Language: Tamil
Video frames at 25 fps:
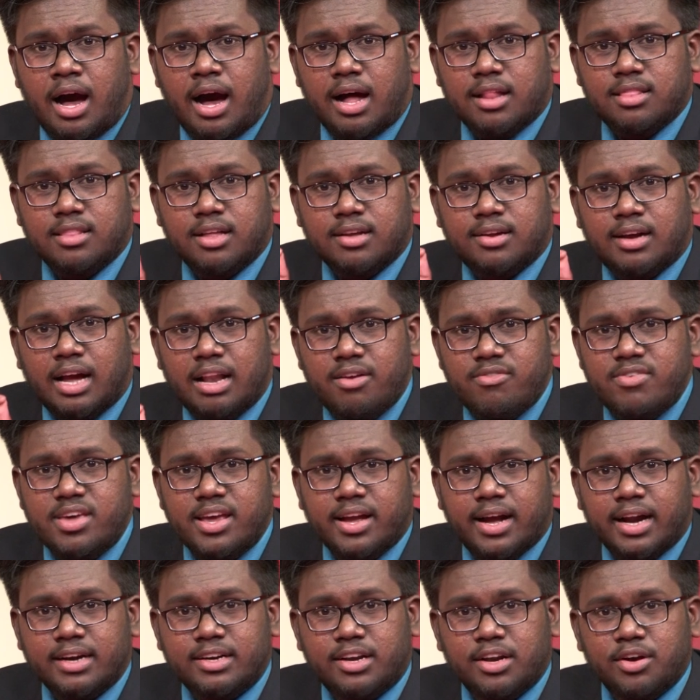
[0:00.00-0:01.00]
அந்த கல்வியை
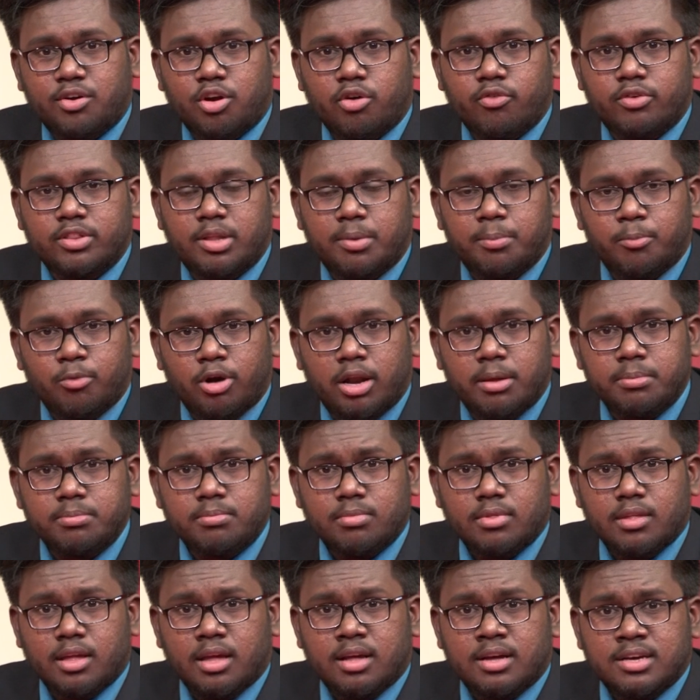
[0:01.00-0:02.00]
கற்றுக்கொள்வதன் மூலம்
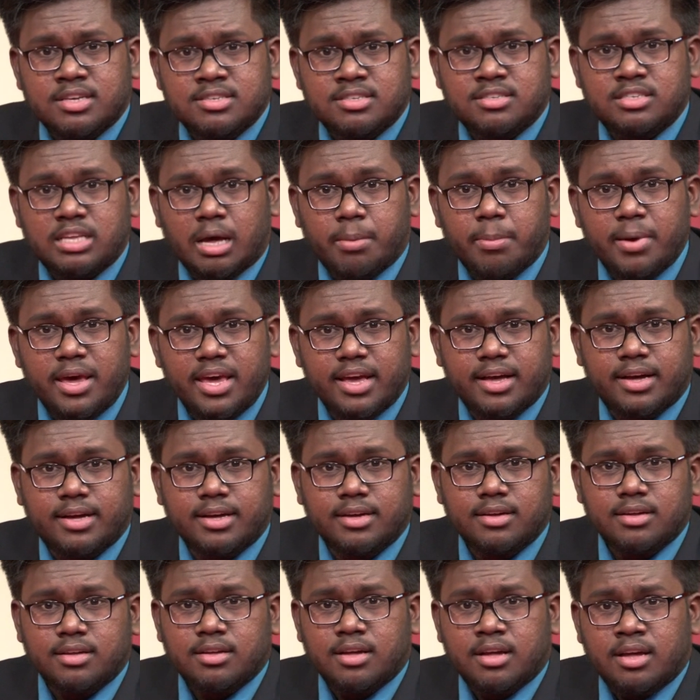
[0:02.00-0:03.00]
சபைக்கு
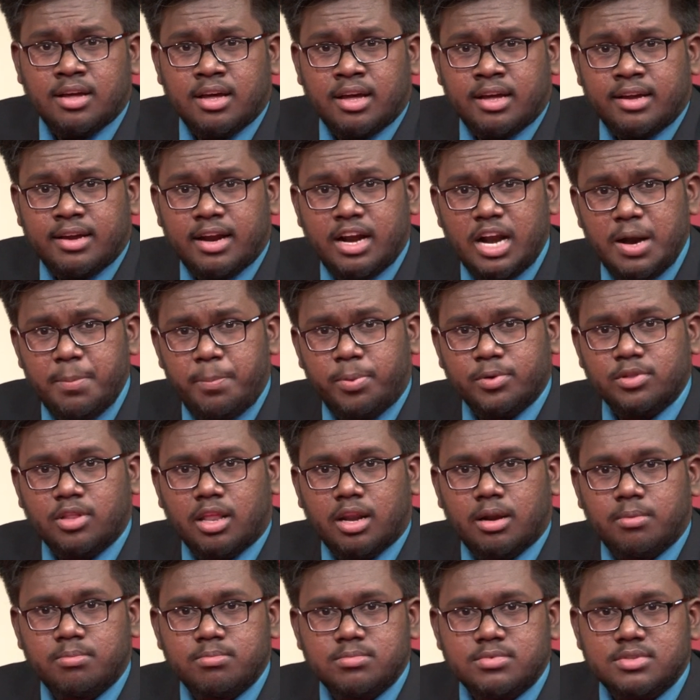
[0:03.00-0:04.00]

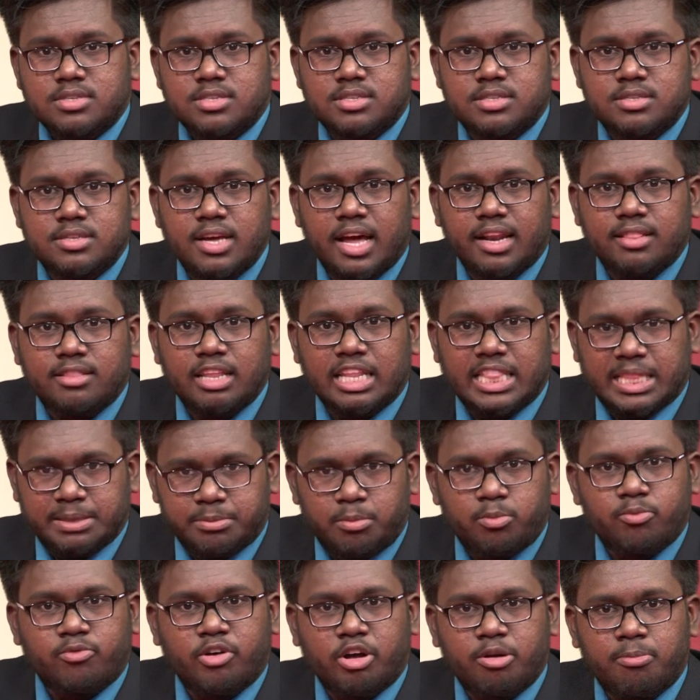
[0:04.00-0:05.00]
எழுப்புதலும்
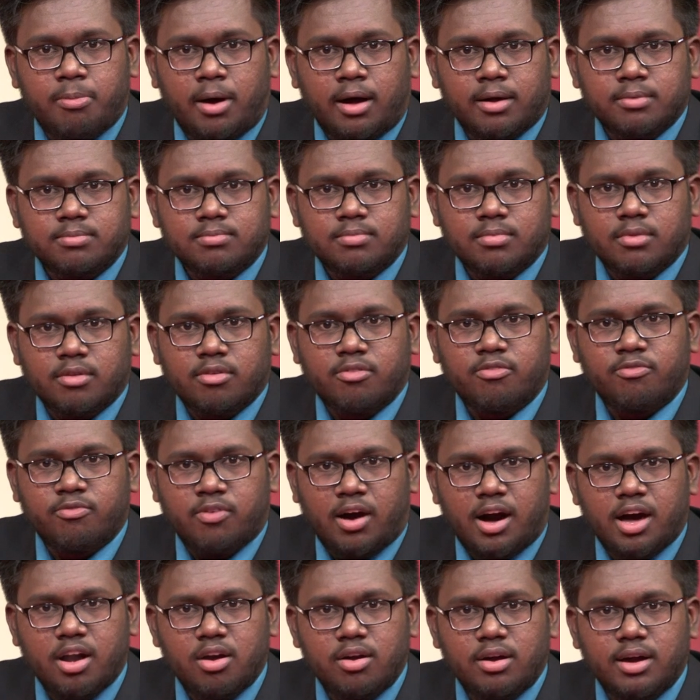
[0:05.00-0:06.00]
சீர்திருத்தமும் வருமா
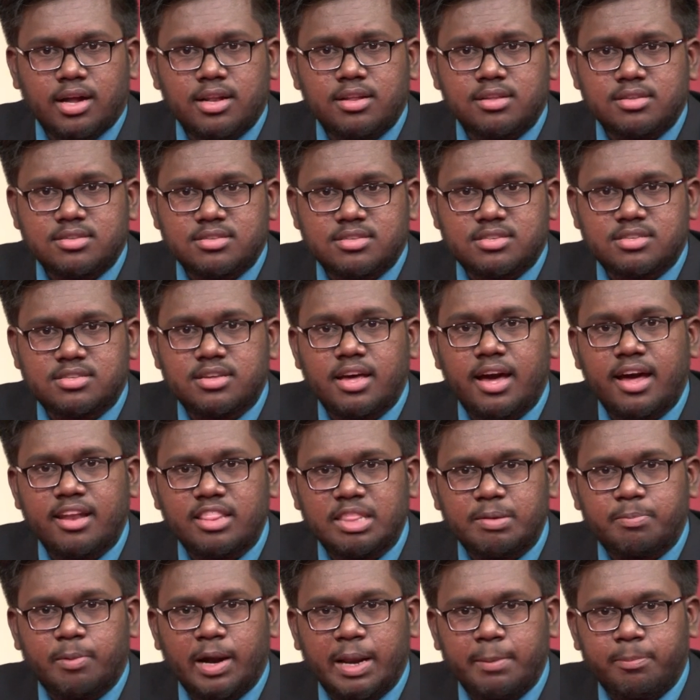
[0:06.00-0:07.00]
வாருங்கள்
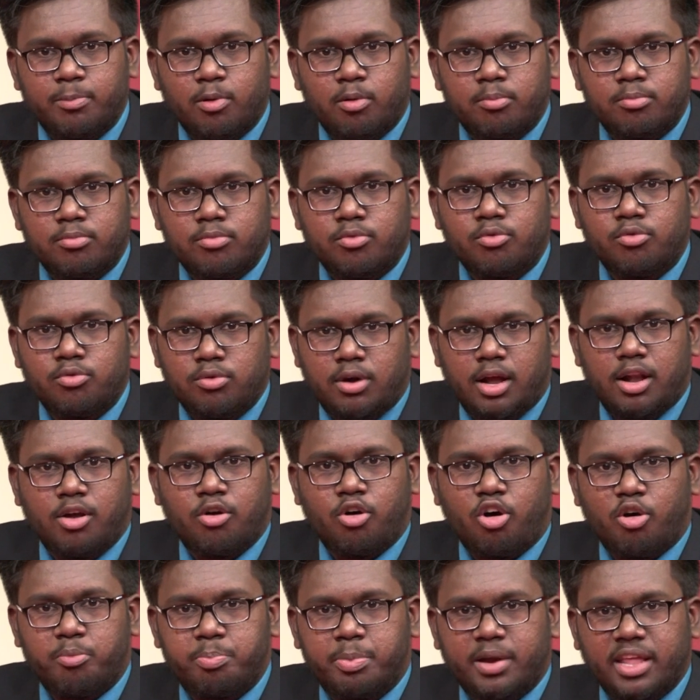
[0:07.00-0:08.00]
சேர்ந்து படிப்போம் உங்கள்
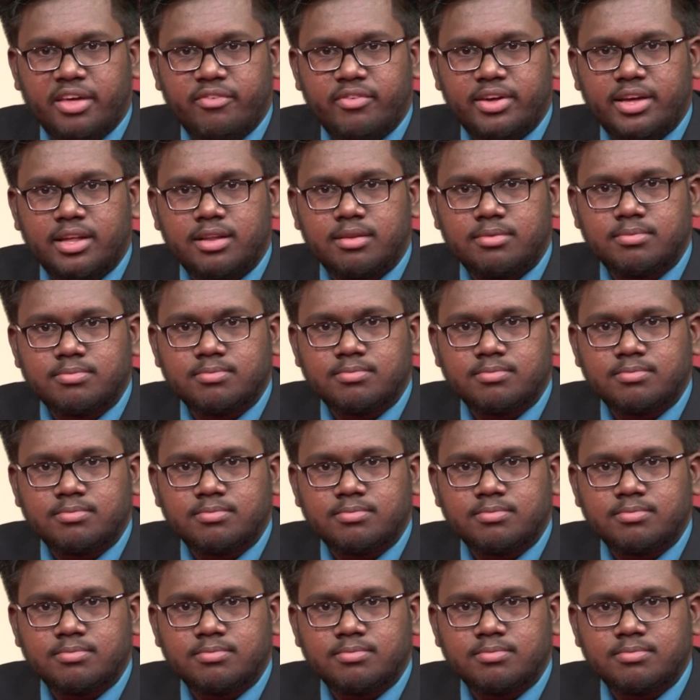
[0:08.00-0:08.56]
ஹோப் டிவியில்